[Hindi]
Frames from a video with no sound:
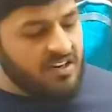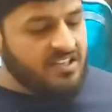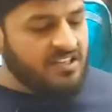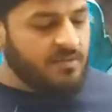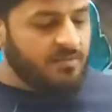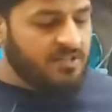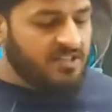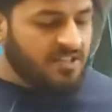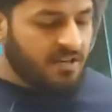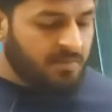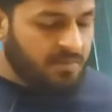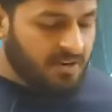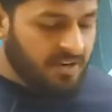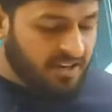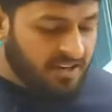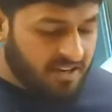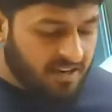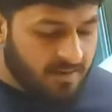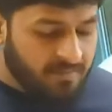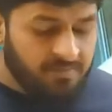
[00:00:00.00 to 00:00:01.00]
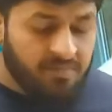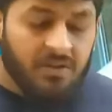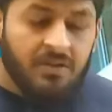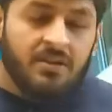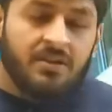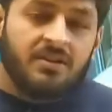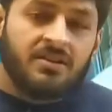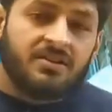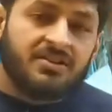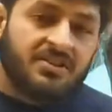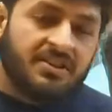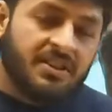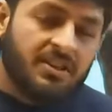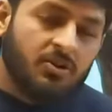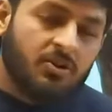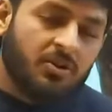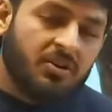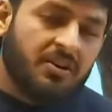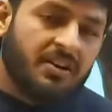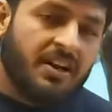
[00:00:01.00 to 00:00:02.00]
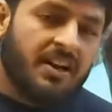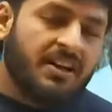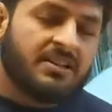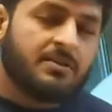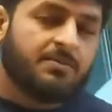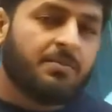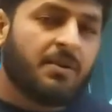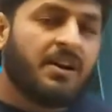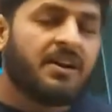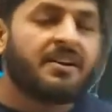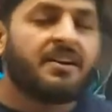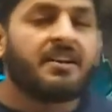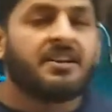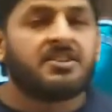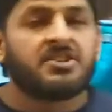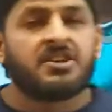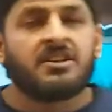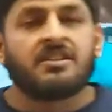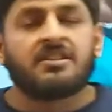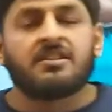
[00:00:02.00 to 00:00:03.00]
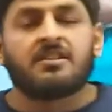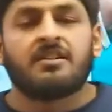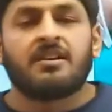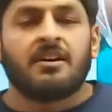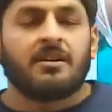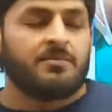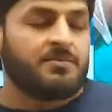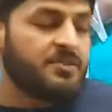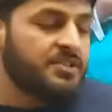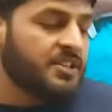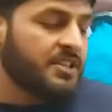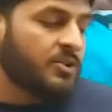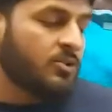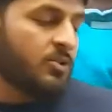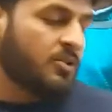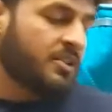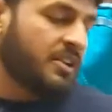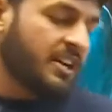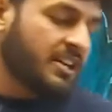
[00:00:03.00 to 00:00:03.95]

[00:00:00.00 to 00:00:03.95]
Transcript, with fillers: वर्ड समझना पड़ेगा जीनो ट्रांसप्लांटेशन अब जीनो